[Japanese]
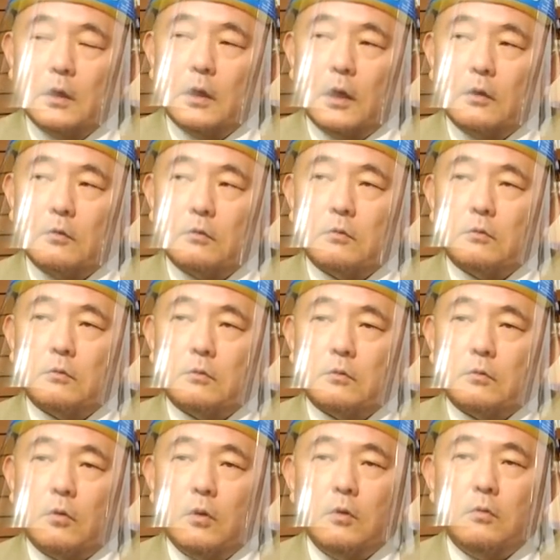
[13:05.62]
あ
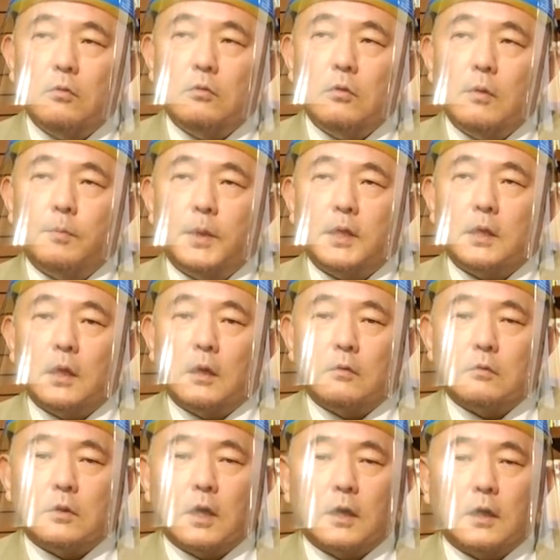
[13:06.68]
のこれほどやっぱりあ
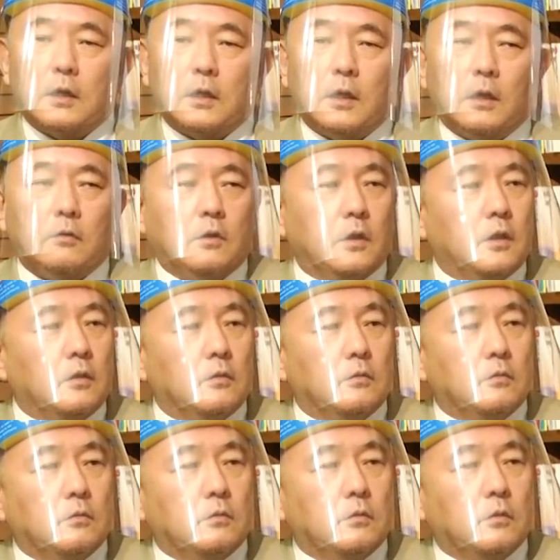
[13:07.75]
の打撃が受けてい
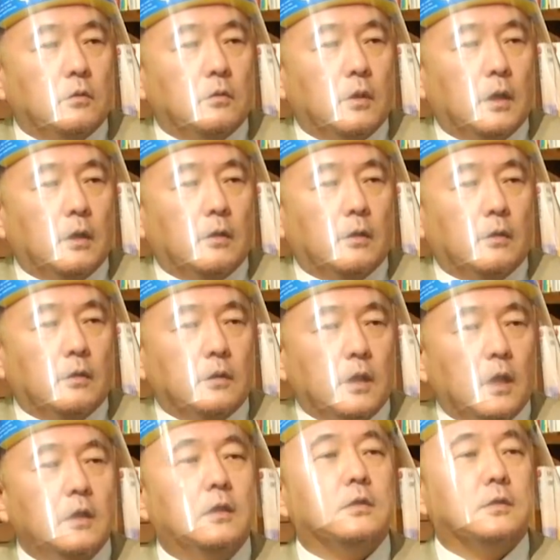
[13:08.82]
るっていうのは
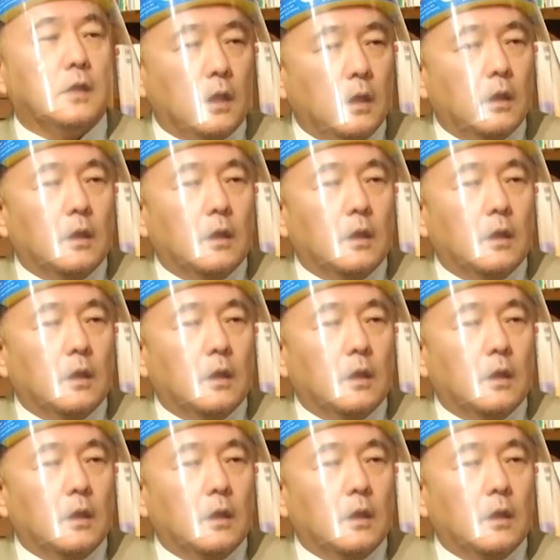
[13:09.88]
ないですね。